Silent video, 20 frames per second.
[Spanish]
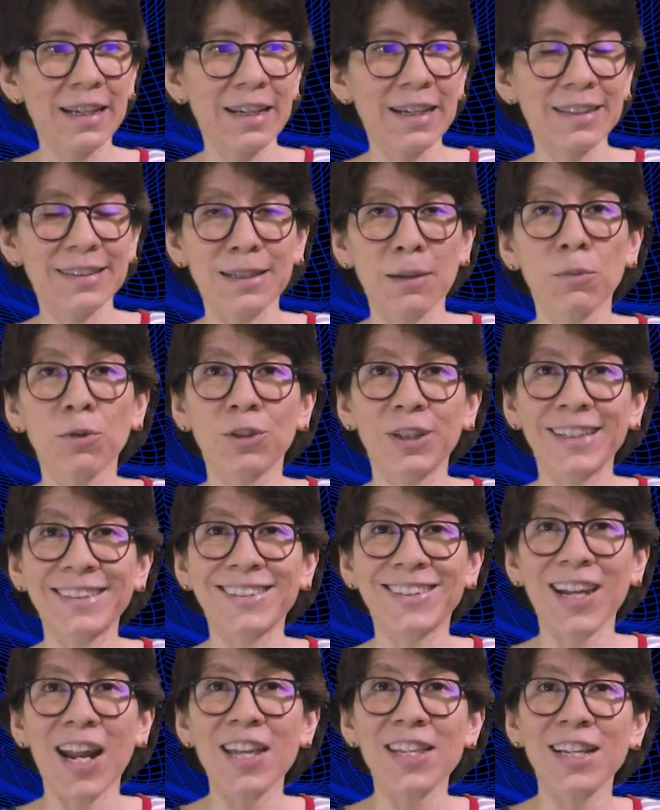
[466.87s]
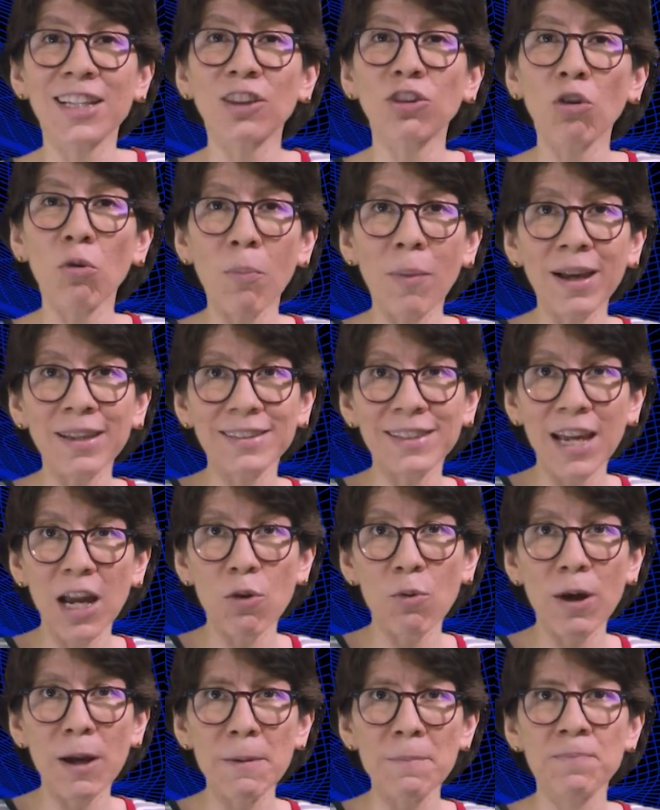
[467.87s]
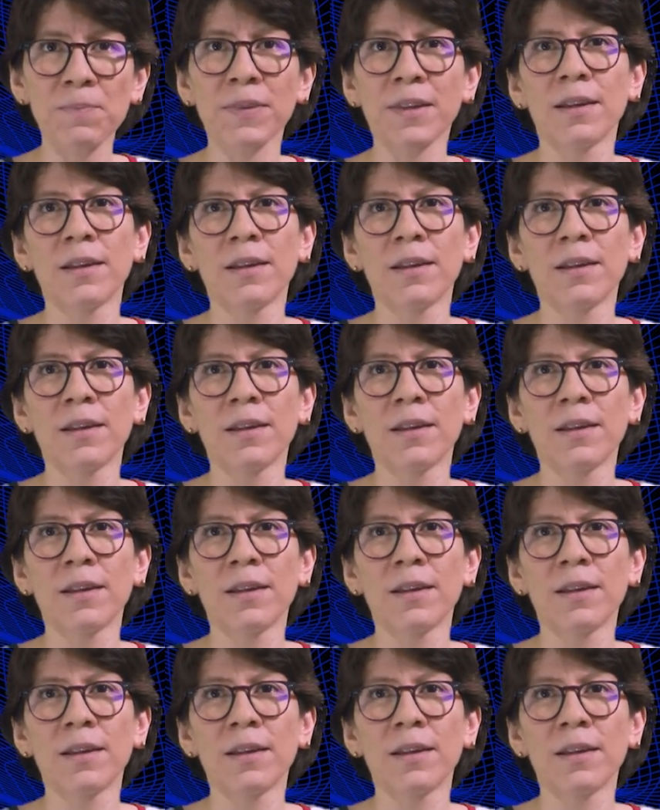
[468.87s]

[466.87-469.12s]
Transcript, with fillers: estamos extrayendo más agua